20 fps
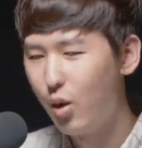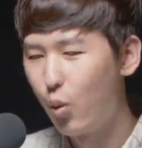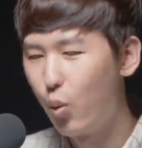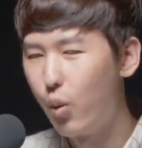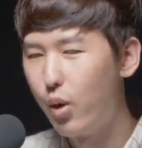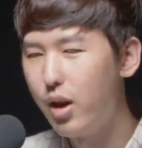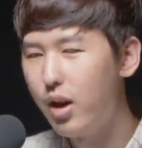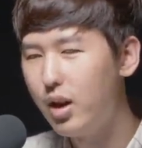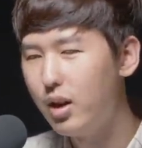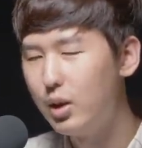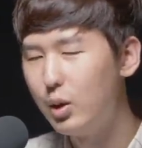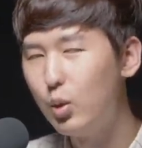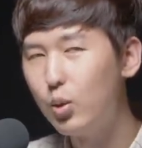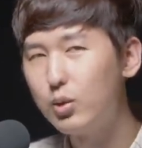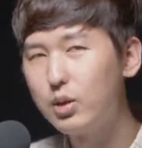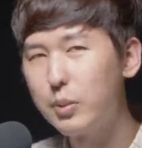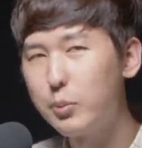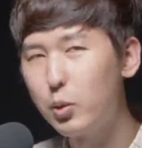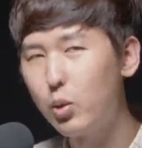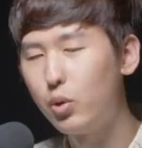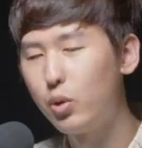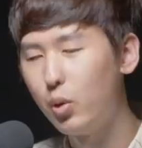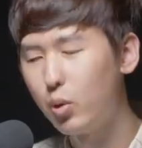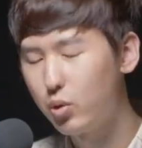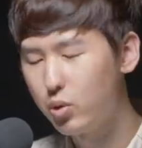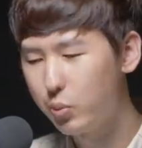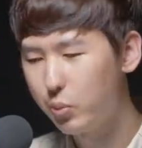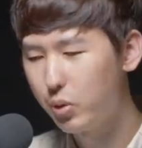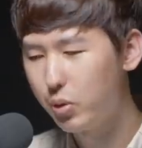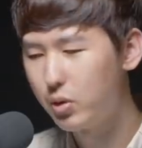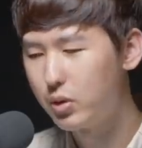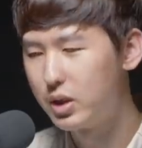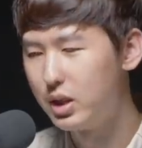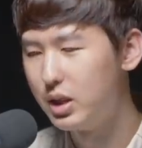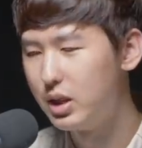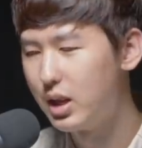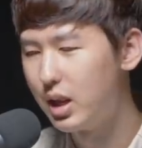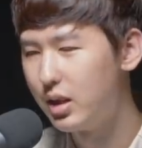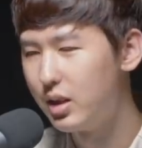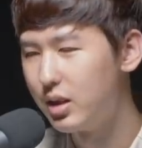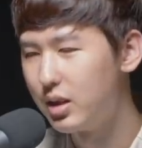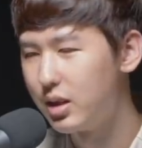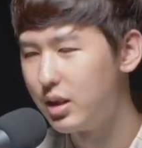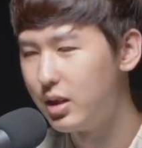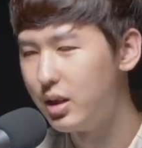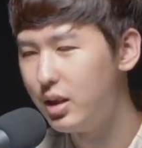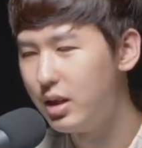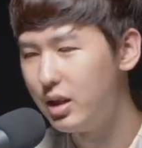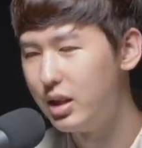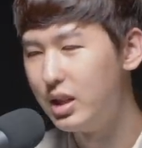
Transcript: 왜 2030이 홍준표를 지지하는지